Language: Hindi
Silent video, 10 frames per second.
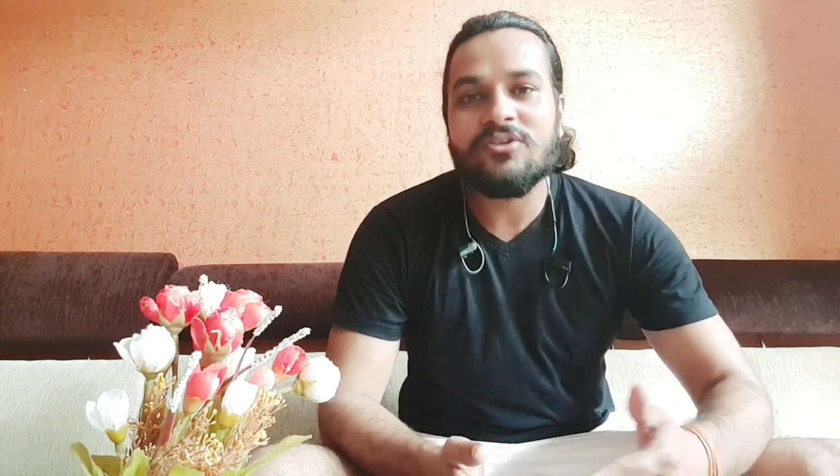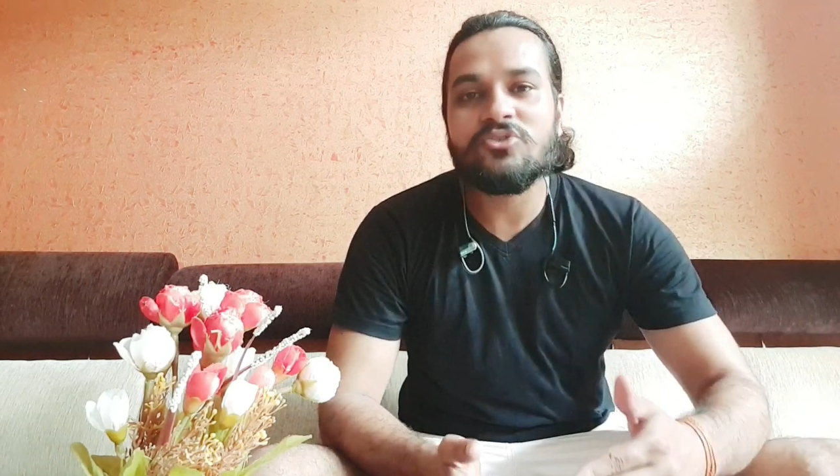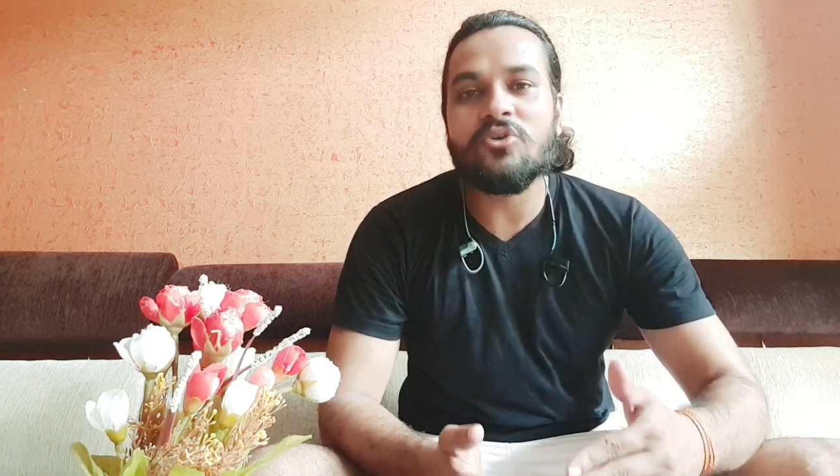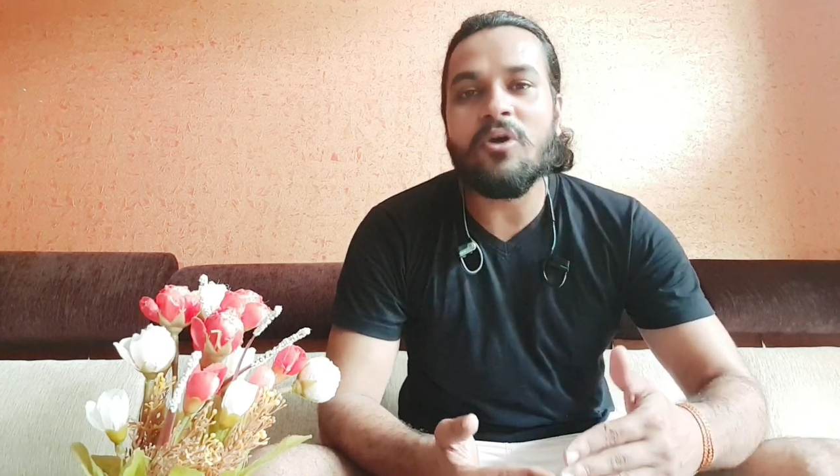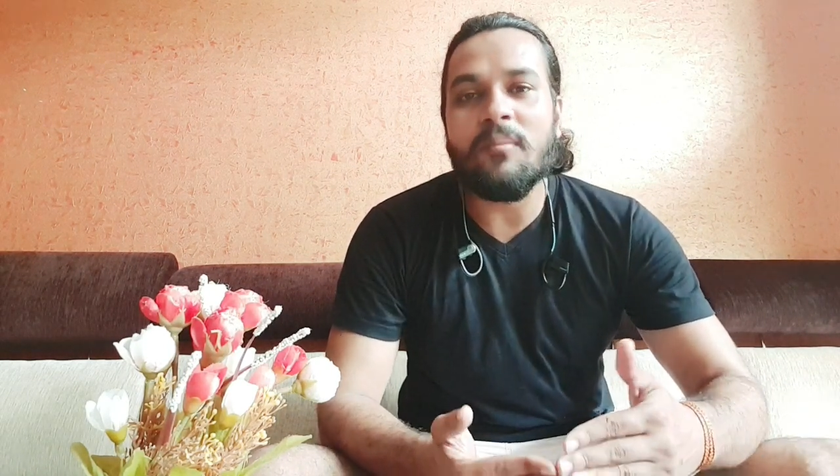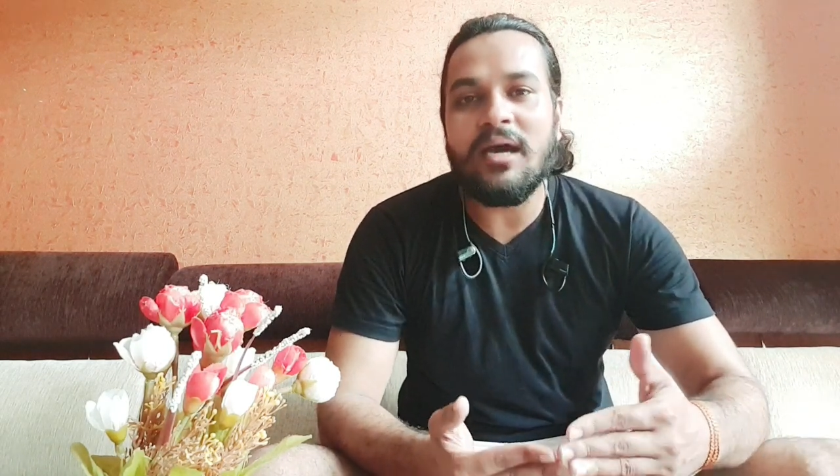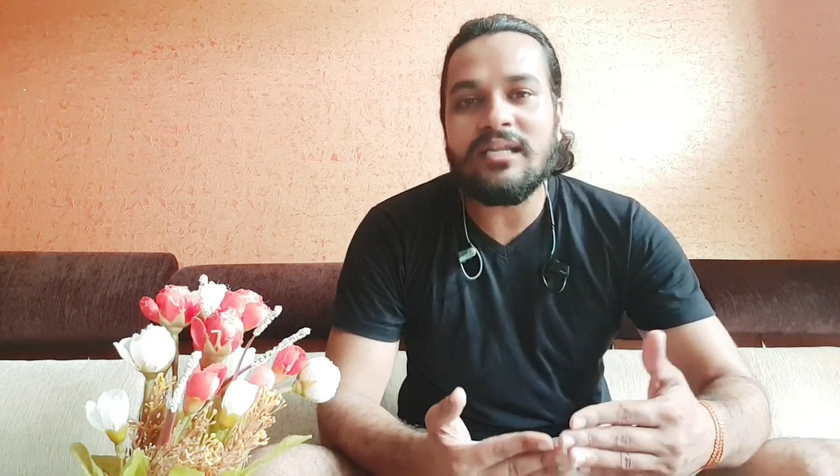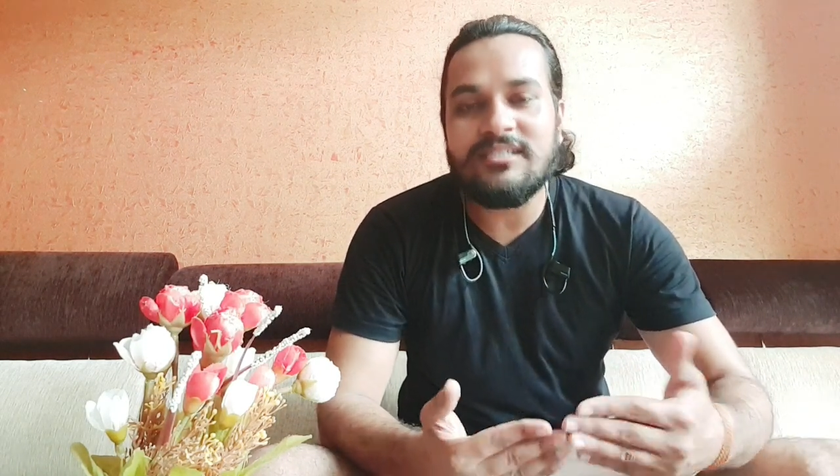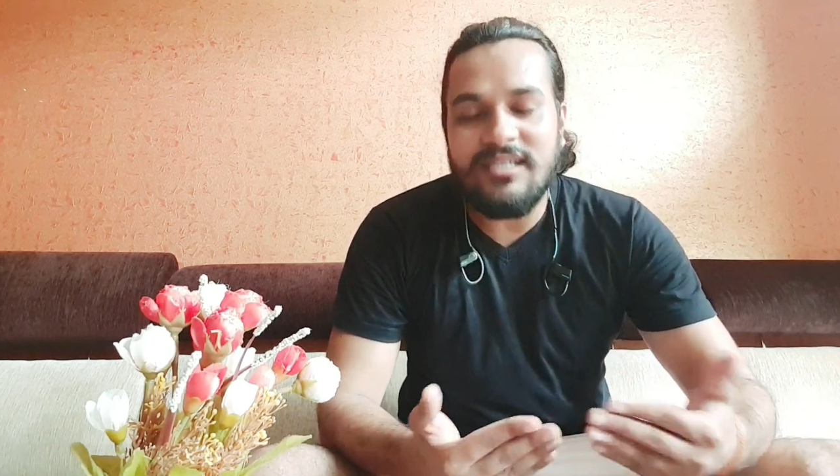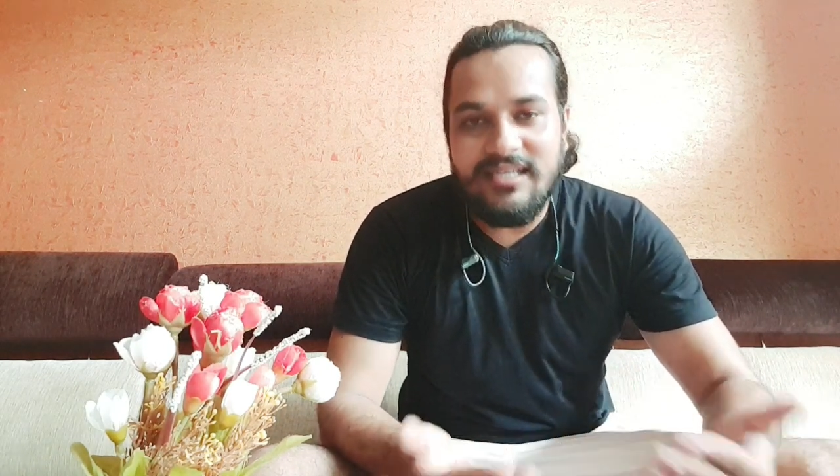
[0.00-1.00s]
जो हमारा
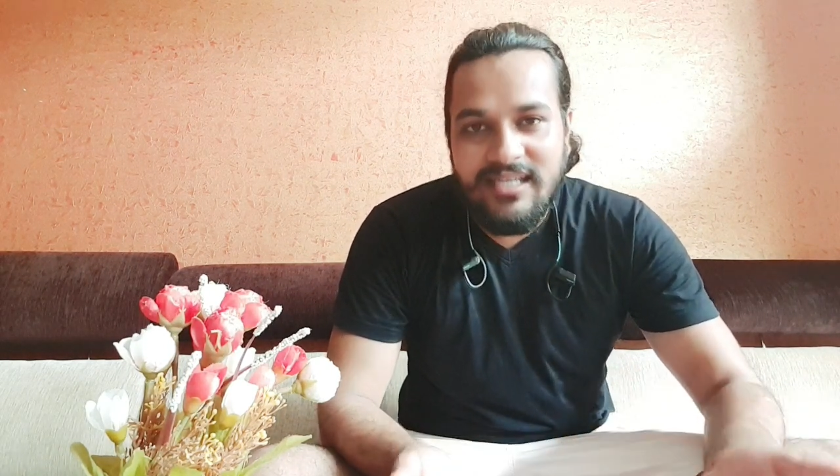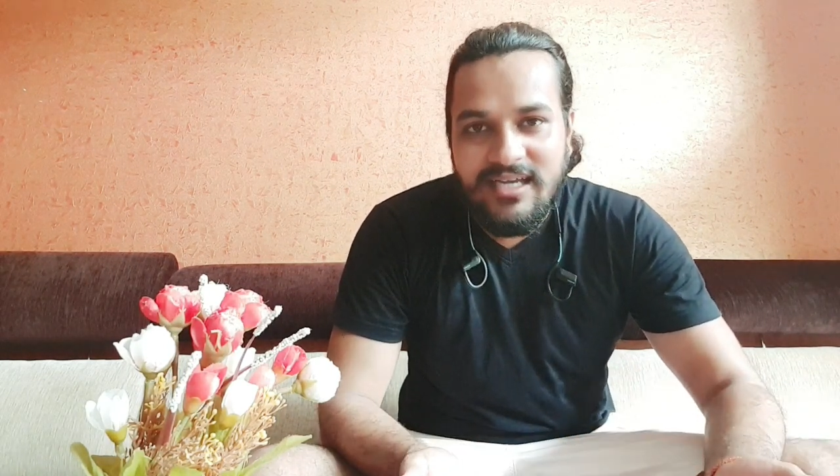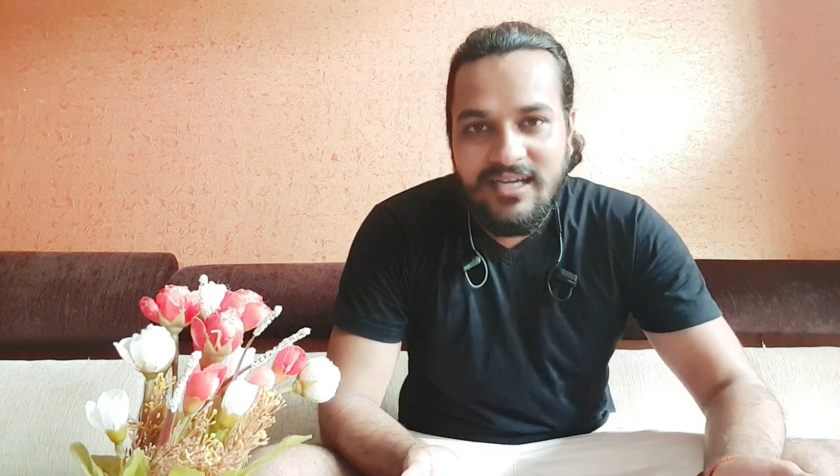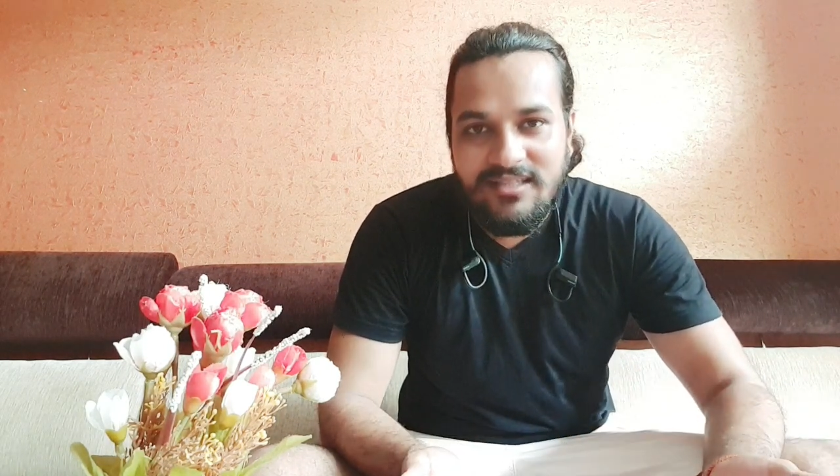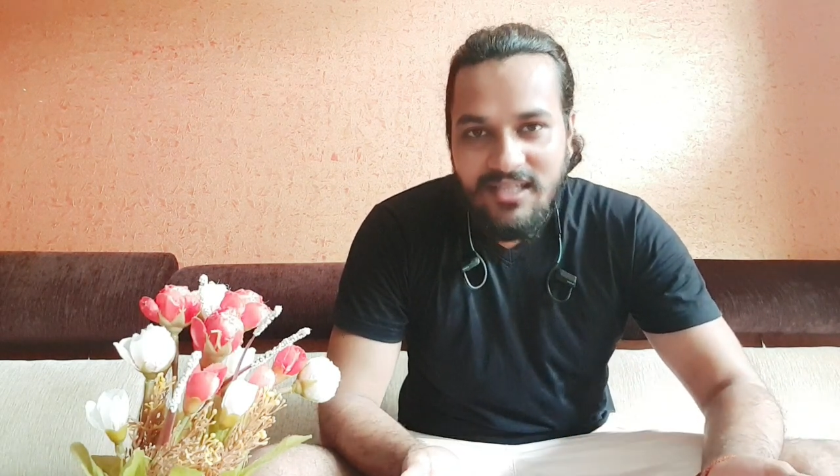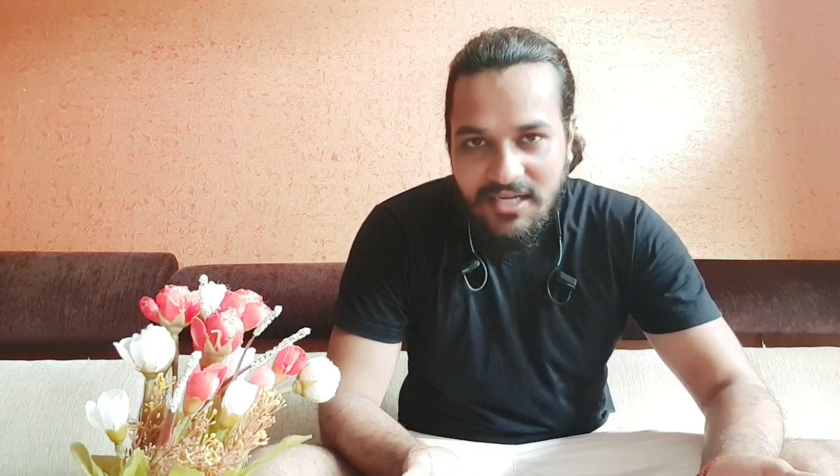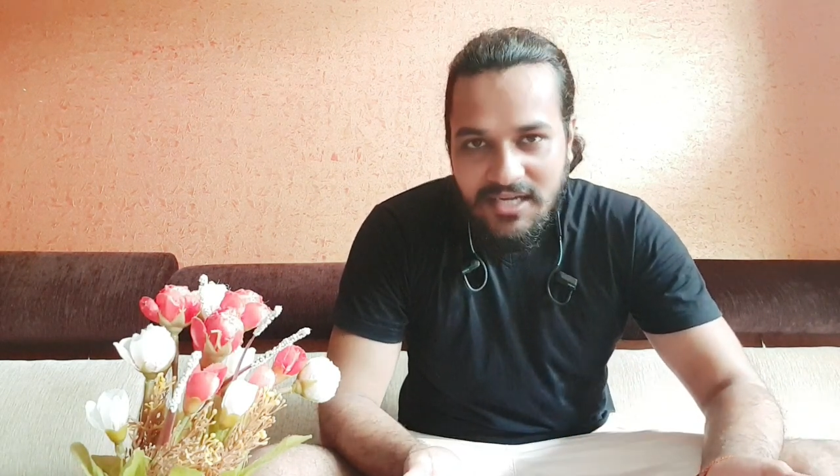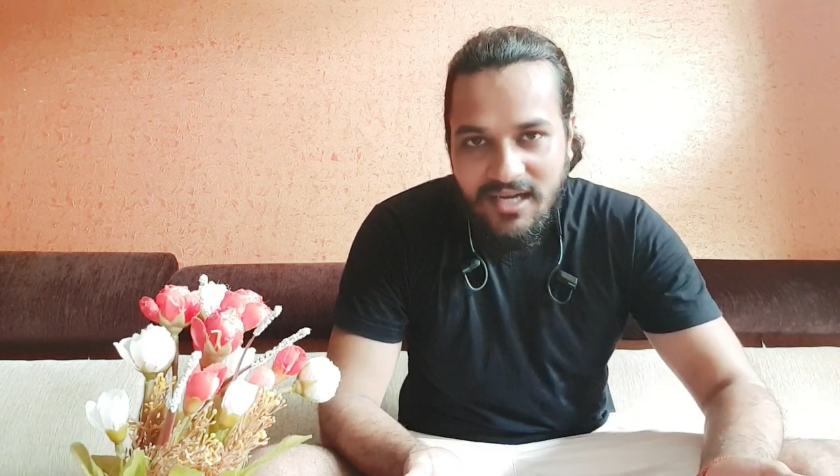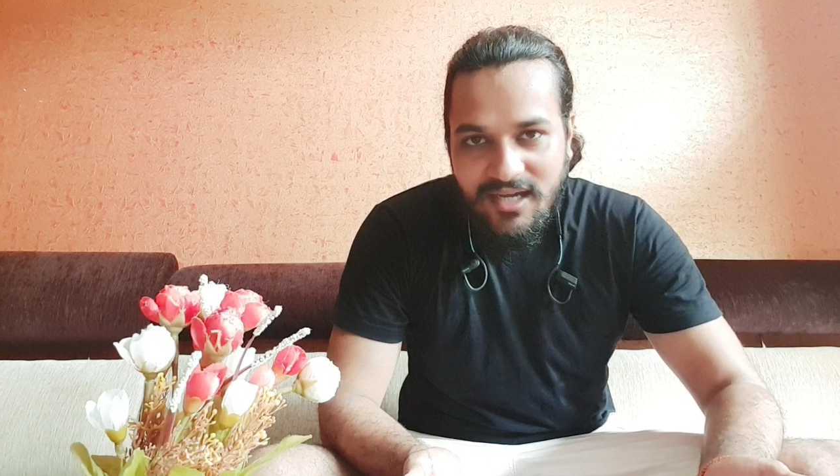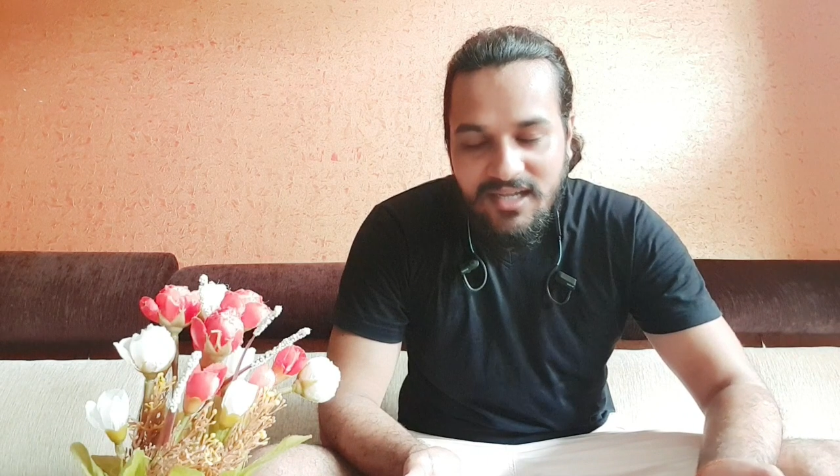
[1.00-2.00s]
चलने का
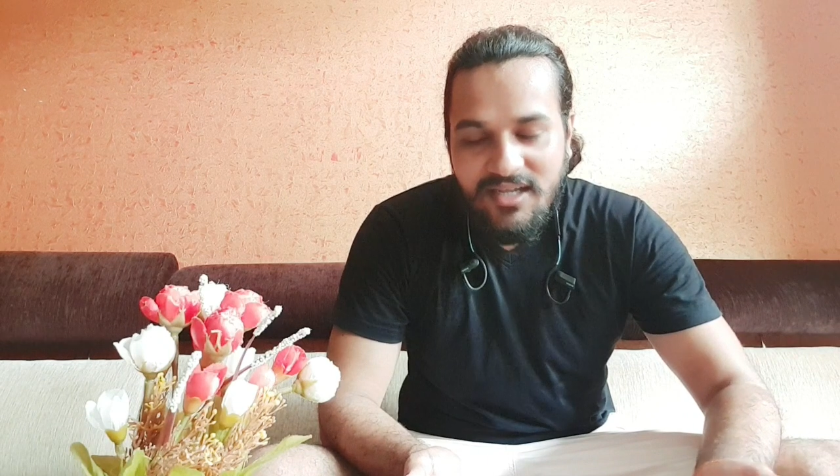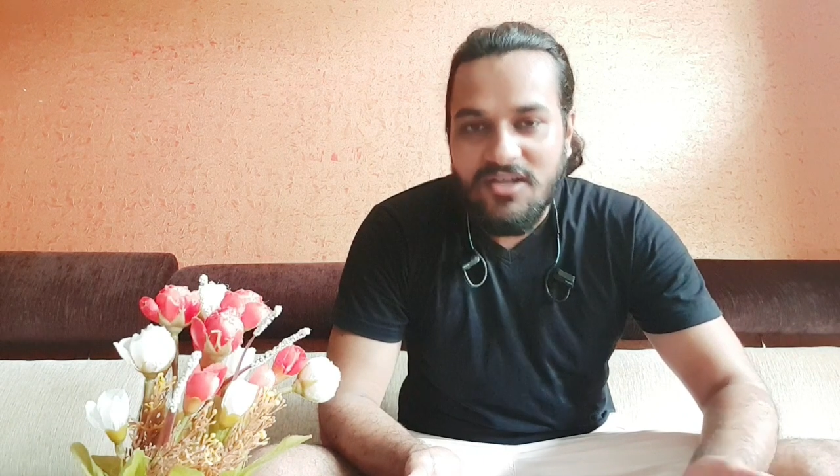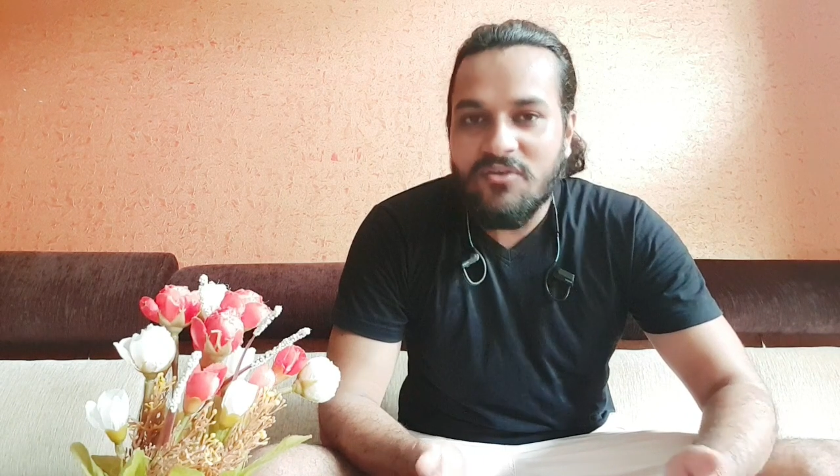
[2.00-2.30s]
तरीका है